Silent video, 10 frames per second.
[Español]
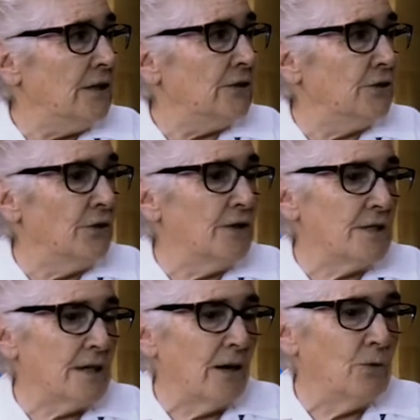
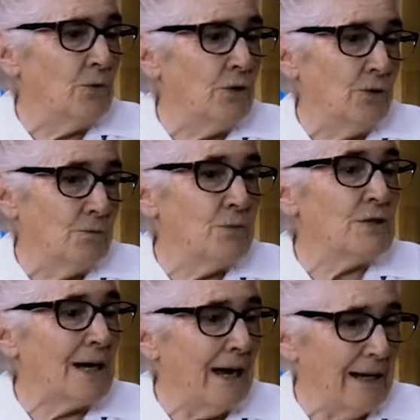Entonces acudió
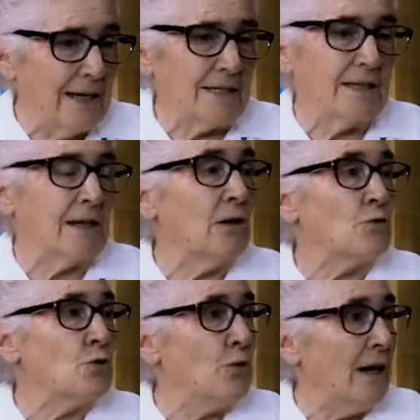pues a las de
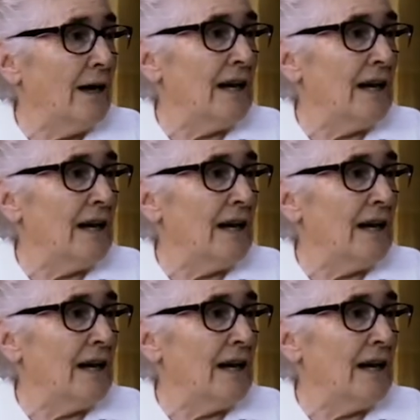clausura,